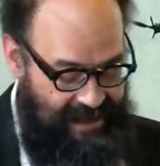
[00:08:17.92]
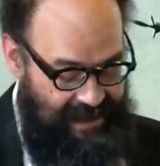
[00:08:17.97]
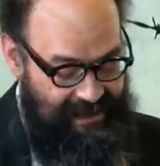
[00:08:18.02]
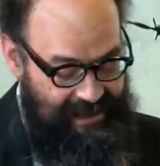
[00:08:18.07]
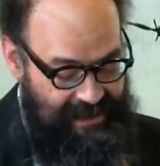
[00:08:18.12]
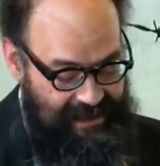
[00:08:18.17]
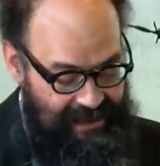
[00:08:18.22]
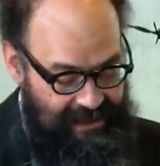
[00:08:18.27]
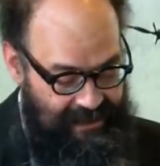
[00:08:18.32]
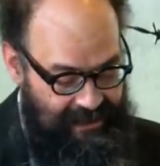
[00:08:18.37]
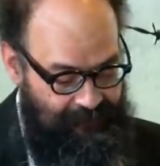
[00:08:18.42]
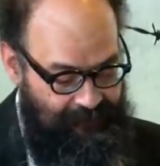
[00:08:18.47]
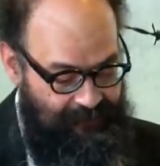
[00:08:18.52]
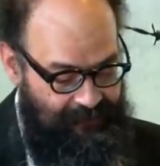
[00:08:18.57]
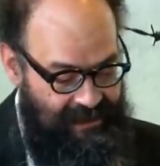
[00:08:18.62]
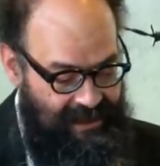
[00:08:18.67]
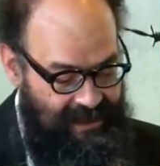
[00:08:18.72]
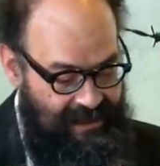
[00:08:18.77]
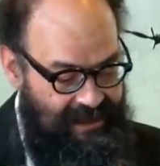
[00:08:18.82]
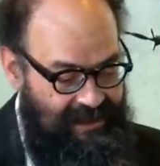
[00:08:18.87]
la de
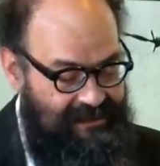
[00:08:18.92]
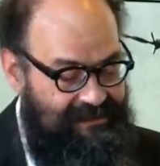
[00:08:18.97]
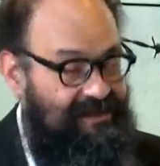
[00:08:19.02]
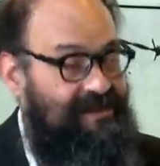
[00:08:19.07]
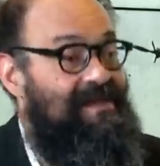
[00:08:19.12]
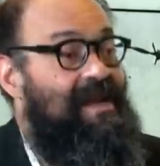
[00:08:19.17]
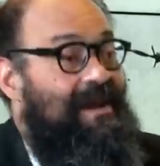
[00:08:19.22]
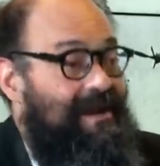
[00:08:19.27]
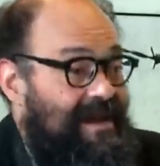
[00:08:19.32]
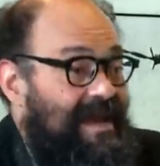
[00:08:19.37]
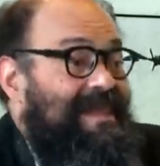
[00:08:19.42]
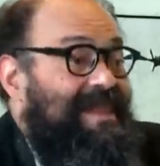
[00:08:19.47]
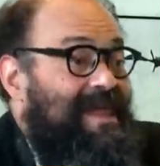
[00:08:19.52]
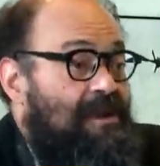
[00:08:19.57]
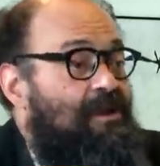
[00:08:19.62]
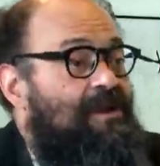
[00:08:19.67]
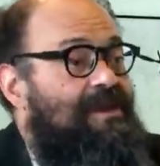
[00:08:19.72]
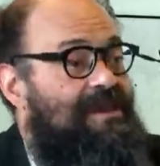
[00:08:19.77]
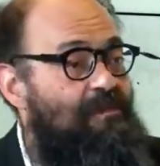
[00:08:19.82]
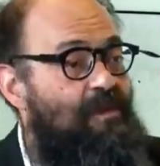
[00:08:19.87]
mm, sin
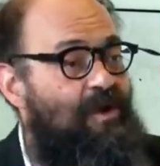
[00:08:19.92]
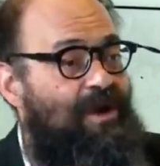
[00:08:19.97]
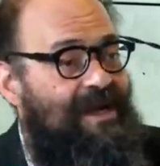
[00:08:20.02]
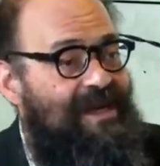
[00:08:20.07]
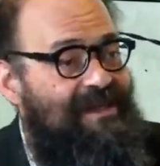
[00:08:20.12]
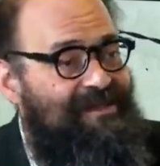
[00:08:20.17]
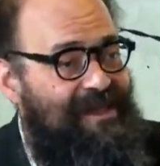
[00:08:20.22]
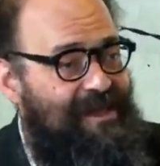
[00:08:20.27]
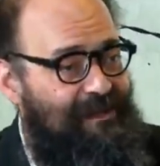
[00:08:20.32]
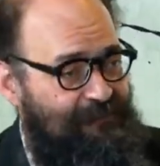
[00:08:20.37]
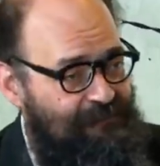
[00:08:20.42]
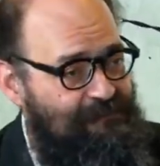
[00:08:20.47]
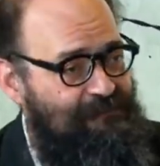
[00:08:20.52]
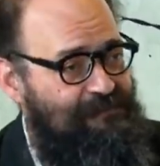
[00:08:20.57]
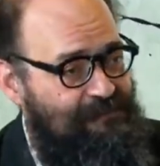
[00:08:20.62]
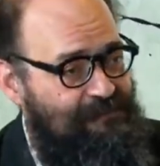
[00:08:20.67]
arcada no hay democracia? Sin